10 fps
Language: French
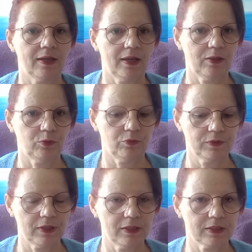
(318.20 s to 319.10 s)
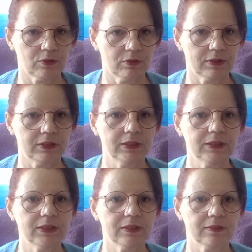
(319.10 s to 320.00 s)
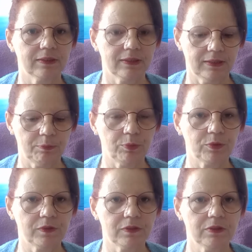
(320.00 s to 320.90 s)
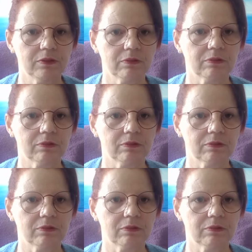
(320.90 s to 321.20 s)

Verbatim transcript: Alors vous allez sentir euh, des petites